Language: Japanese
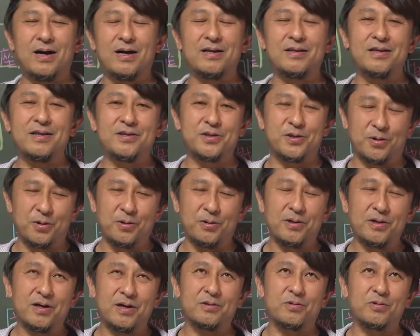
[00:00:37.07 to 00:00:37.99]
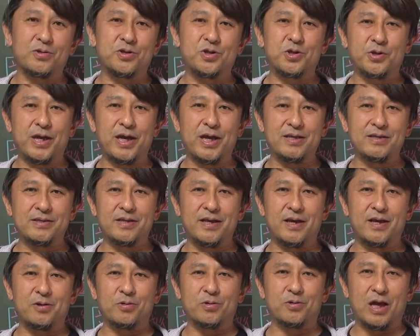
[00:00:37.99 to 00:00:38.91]
あれですよ。あの、受験
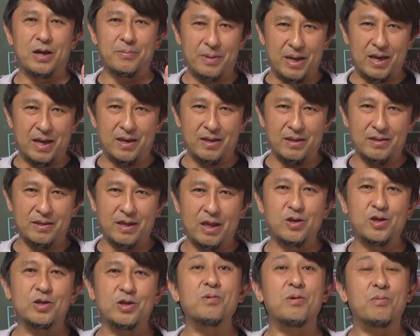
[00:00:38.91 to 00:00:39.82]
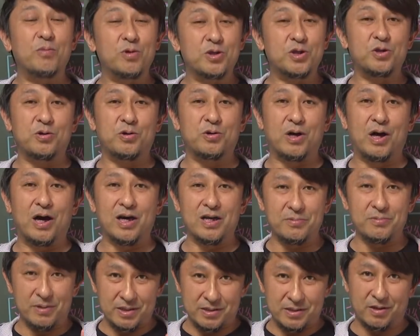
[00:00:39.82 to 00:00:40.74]
生のためっていうのももちろんあ
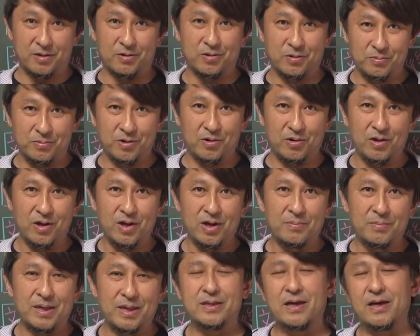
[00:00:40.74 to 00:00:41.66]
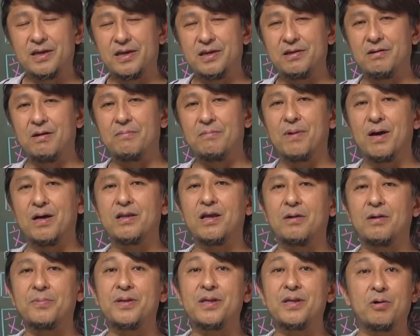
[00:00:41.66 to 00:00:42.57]
りますけれども、まあ、最近は
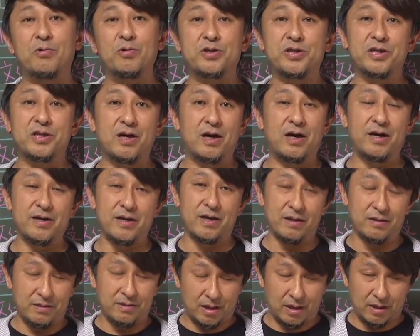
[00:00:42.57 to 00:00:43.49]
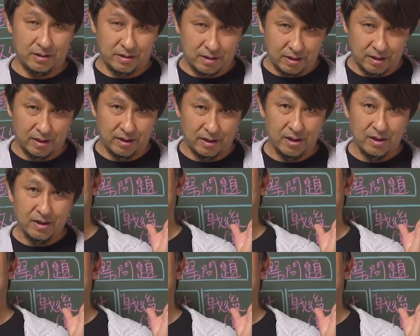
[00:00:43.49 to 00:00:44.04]
学び直しが流行っていて